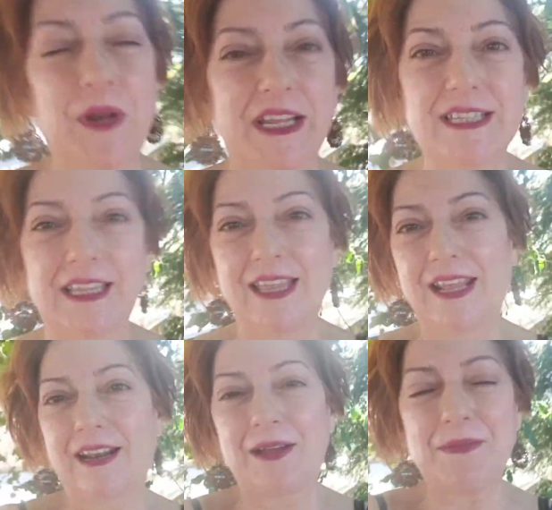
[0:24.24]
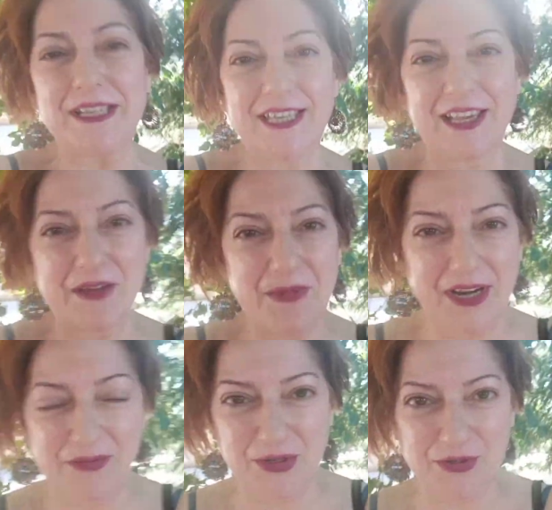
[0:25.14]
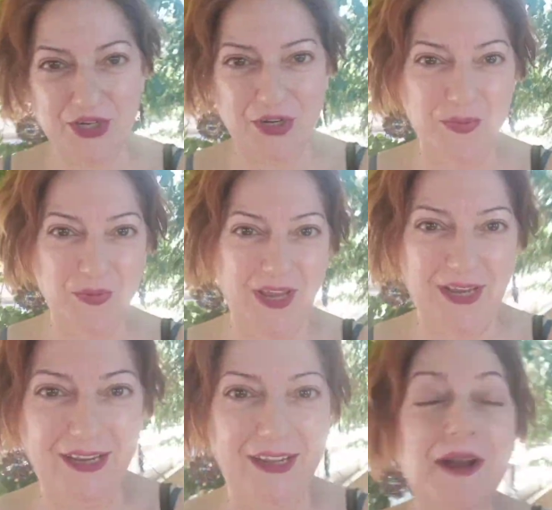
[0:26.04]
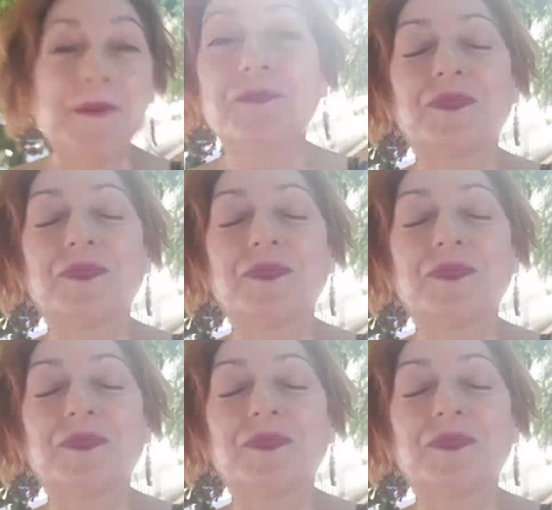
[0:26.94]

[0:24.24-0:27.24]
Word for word: para esta tierra mágica y maravillosa como es galega.